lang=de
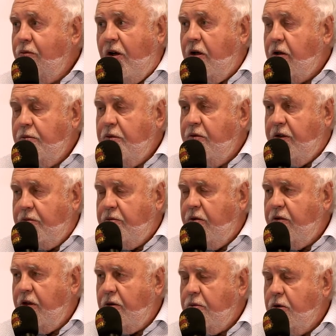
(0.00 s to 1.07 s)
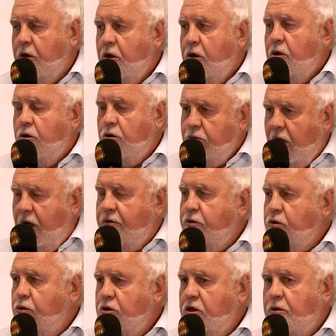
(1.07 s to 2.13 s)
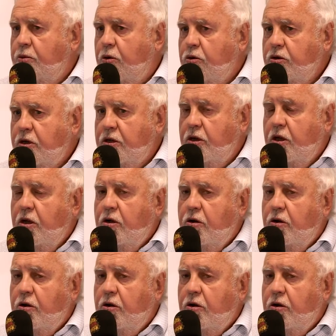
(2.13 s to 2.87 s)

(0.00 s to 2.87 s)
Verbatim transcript: war im Wettbewerb und wir haben gut gepunktet.